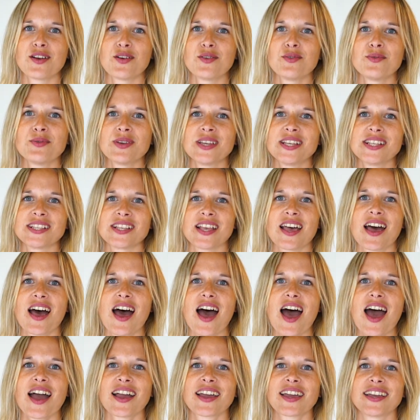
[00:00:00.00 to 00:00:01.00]
Louise,
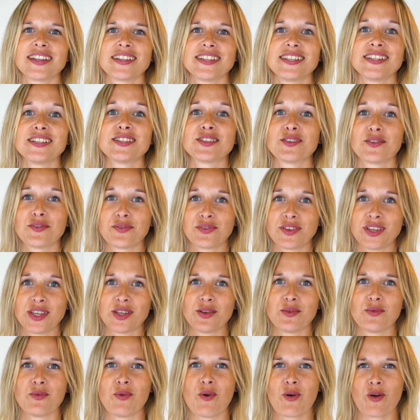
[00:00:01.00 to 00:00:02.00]
Arcadie,
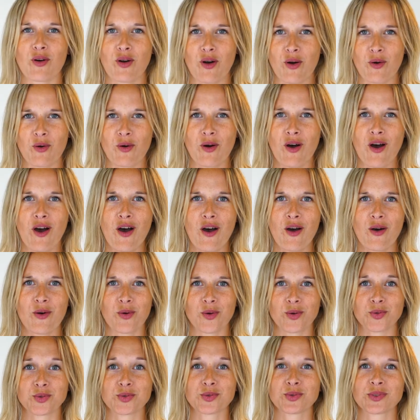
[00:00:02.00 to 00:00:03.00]
Sophie ou encore Aurore
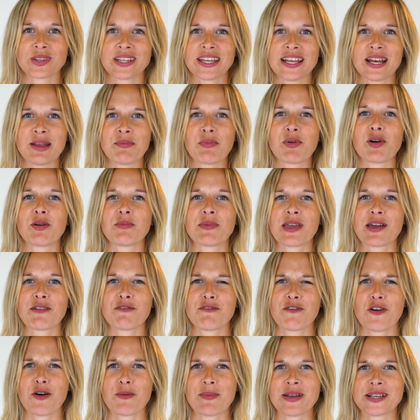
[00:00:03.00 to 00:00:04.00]
ont tourné les premières
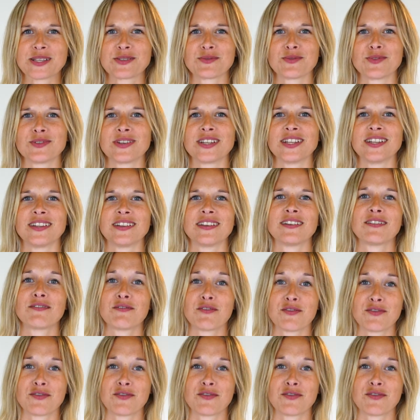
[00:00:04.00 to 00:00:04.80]
formations en ligne.